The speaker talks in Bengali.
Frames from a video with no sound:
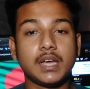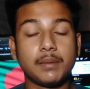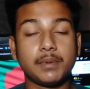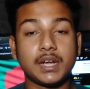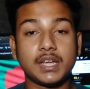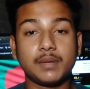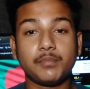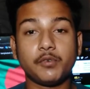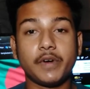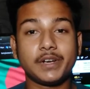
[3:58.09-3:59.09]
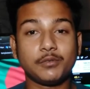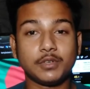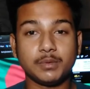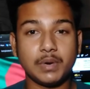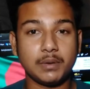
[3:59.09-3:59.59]
আপনাকে প্রোভাইড
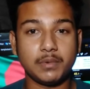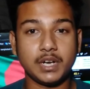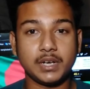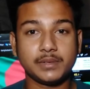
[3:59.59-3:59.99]
করতে পারবে না